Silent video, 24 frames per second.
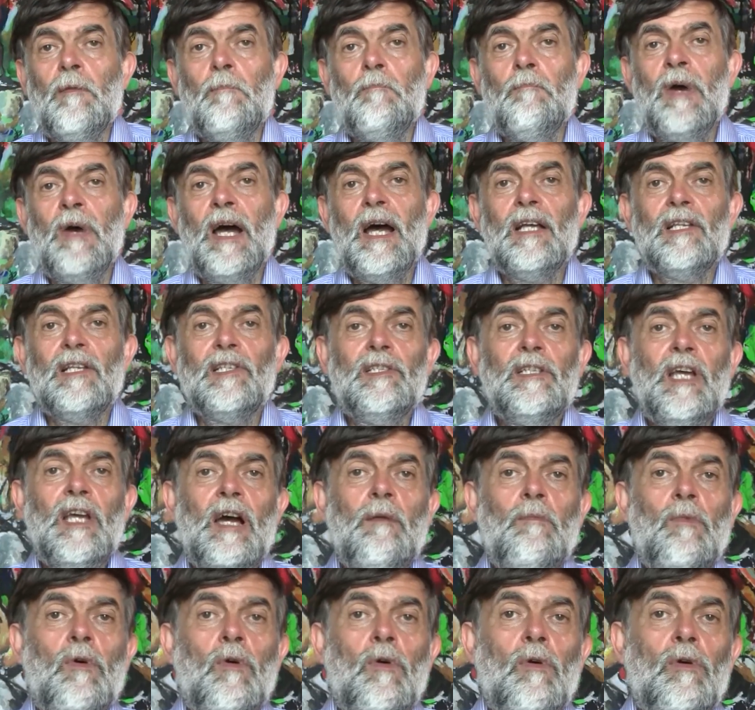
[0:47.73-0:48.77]
ma
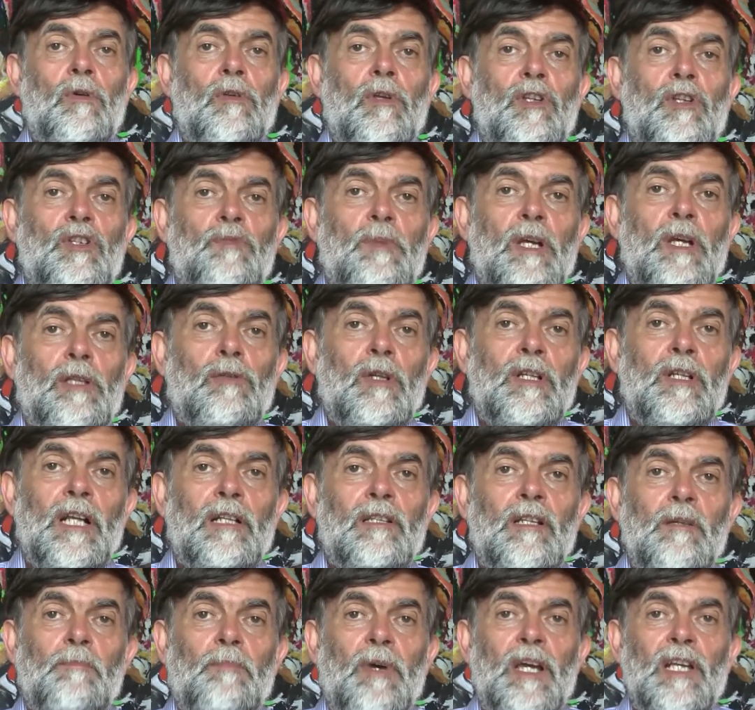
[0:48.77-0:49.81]
siamo rispetto agli
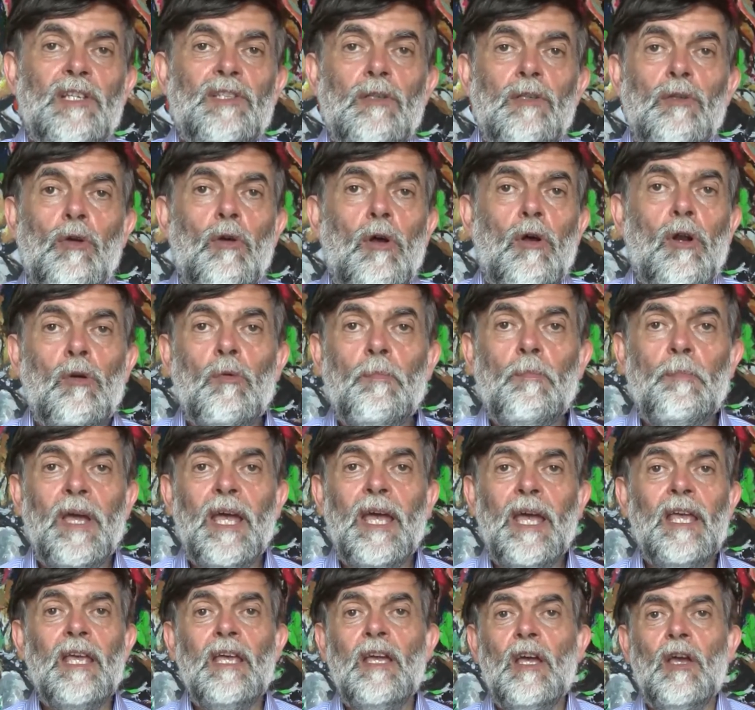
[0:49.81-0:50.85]
altri paesi
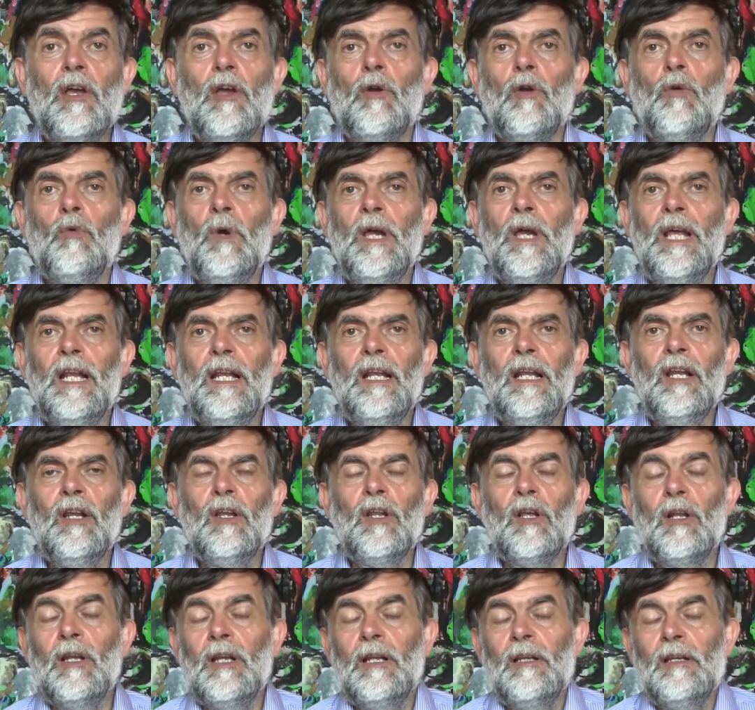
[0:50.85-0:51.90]
europei
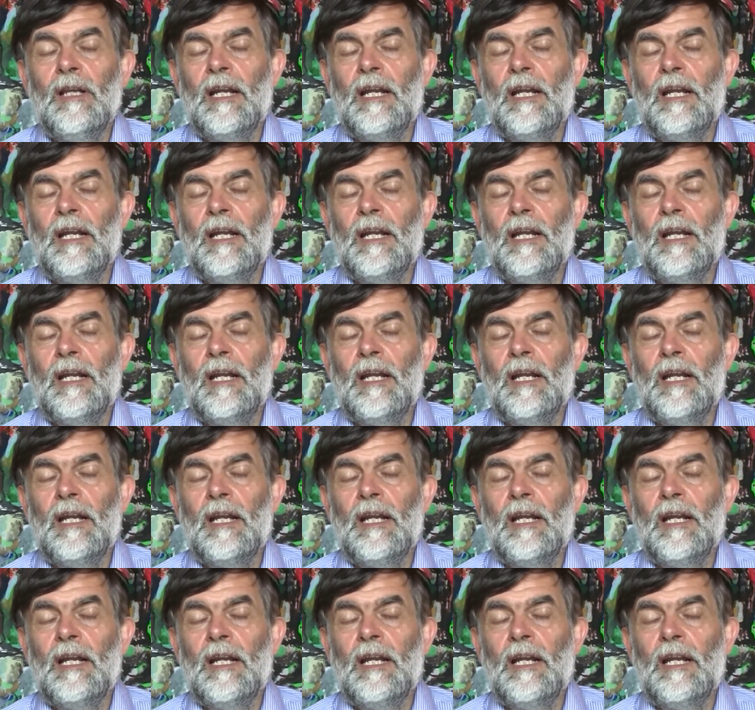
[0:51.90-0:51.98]
quel,